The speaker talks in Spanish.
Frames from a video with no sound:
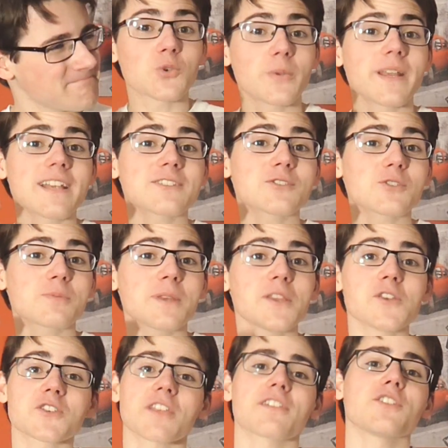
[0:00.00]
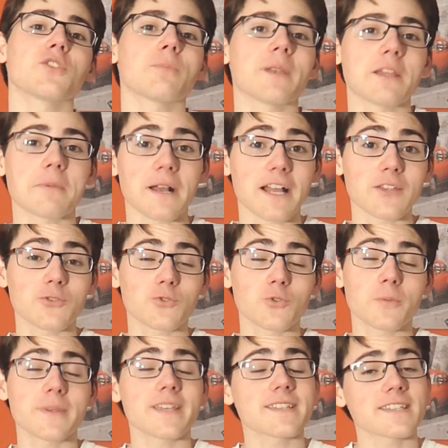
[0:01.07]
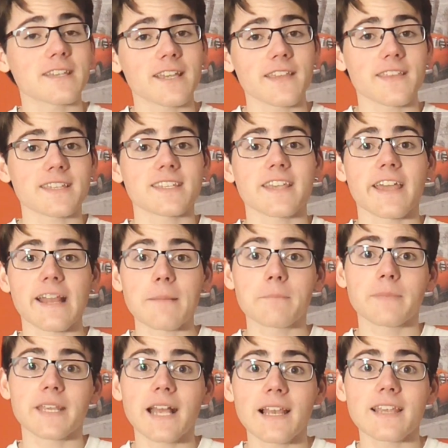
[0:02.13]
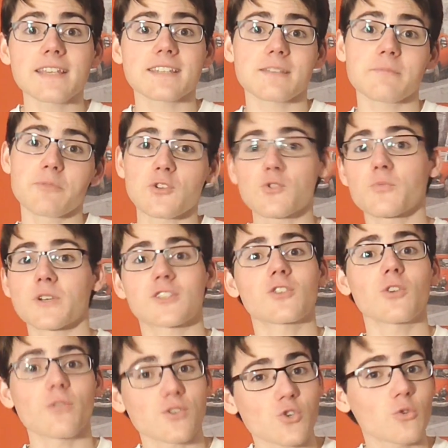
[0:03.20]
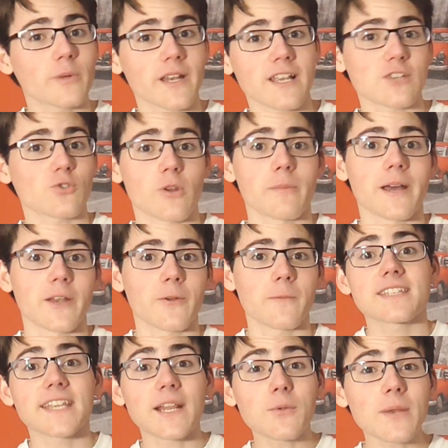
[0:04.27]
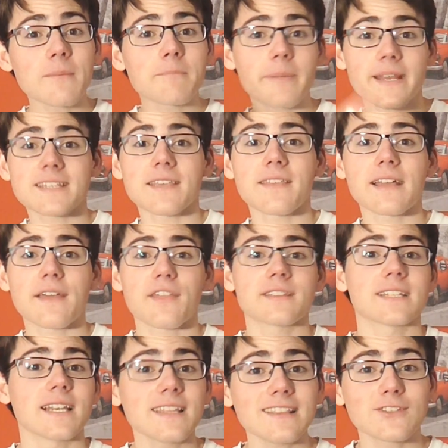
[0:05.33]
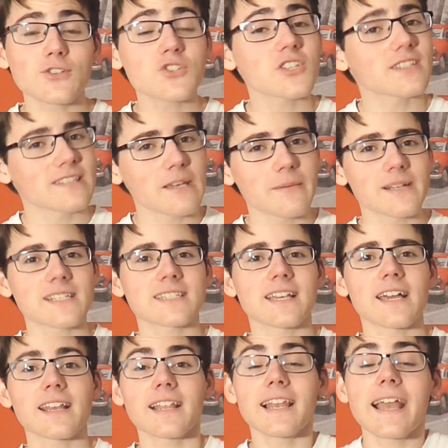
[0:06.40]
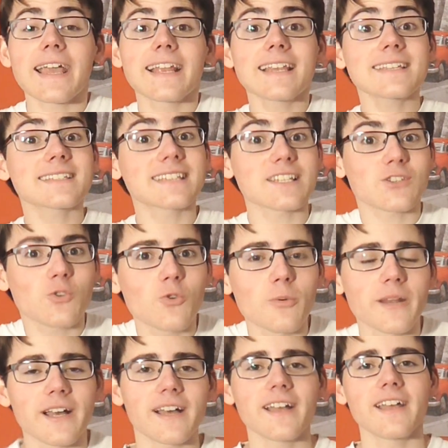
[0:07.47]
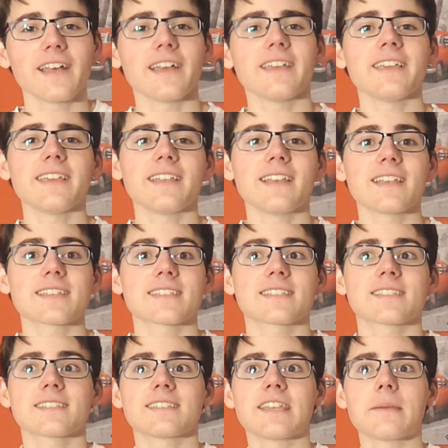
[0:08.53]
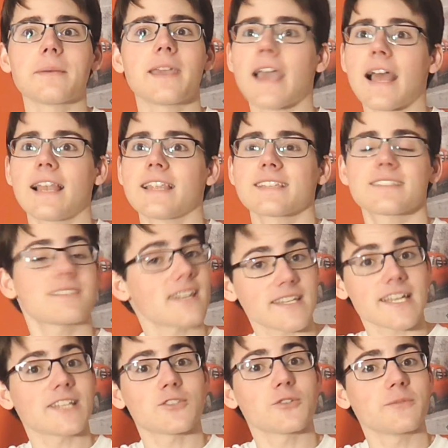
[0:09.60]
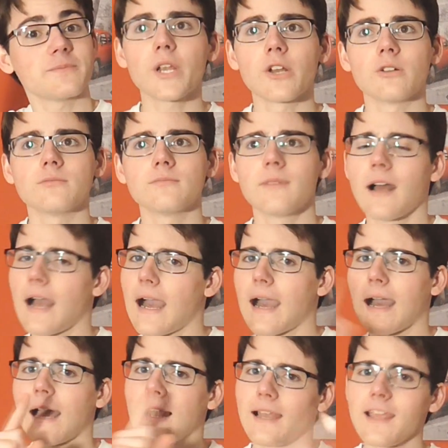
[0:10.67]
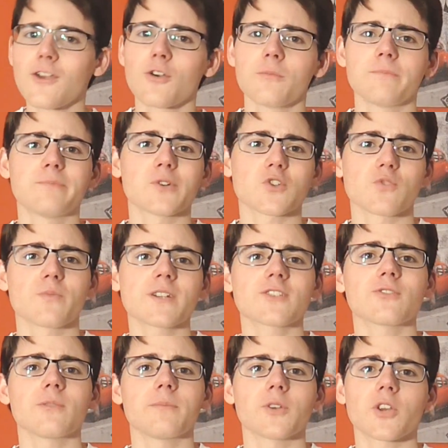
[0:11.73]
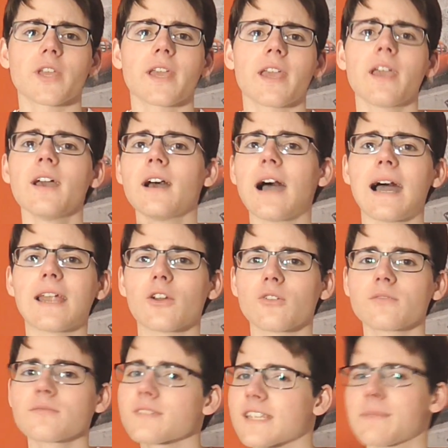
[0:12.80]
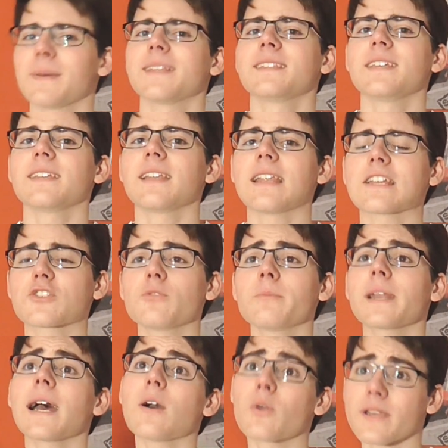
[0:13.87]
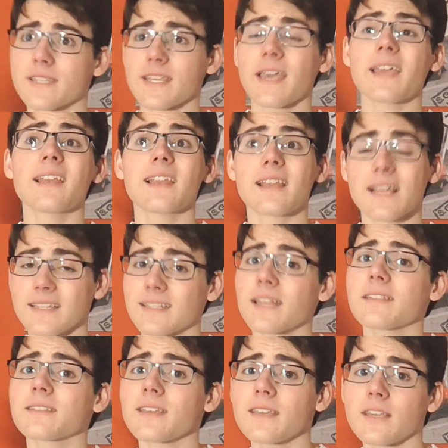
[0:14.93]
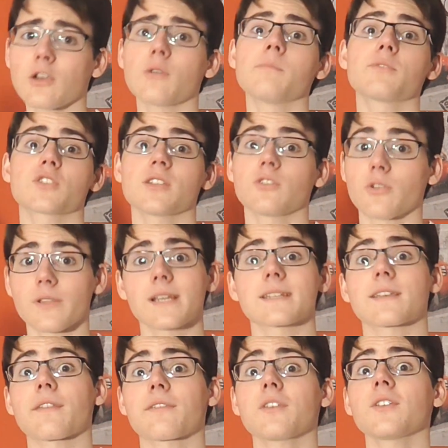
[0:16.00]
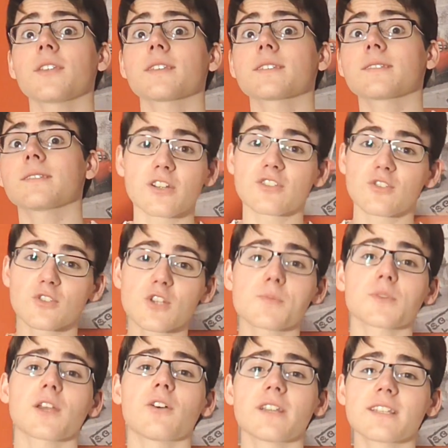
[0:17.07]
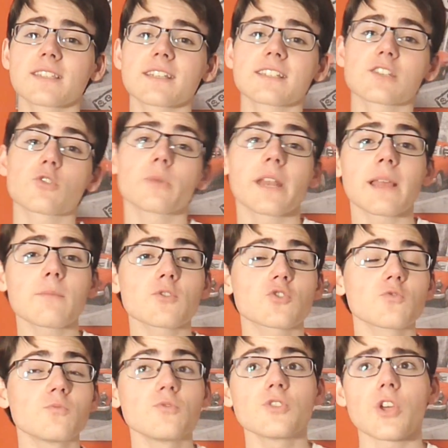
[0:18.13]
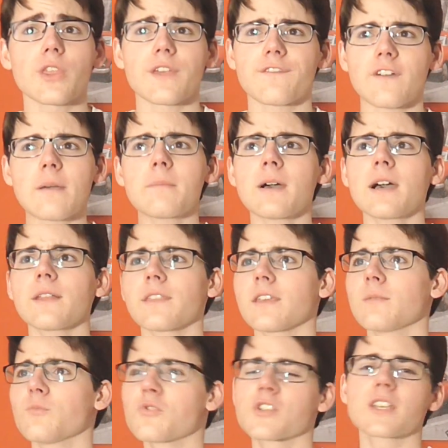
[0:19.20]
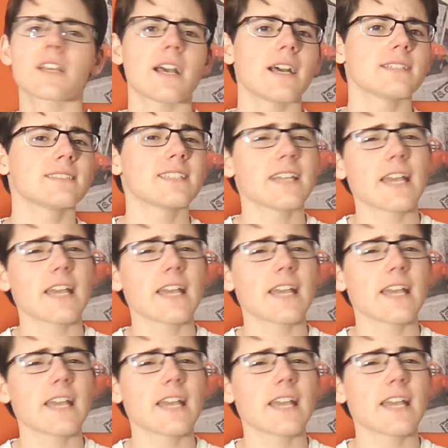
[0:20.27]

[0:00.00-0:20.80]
Subirá estos vídeos haciendo playback a YouTube y enseguida se harán virales y por supuesto lo descubrirá su hermano. Será una empresa de cazatalentos, Devil la que les descubra y les lleve al estrellato. Bueno, a Leo, por supuesto, porque Aaron se mantiene en la sombra, aunque sea él el cantante y compositor de las canciones. Con estos dos protagonistas descubriremos un mundo de fama, de música,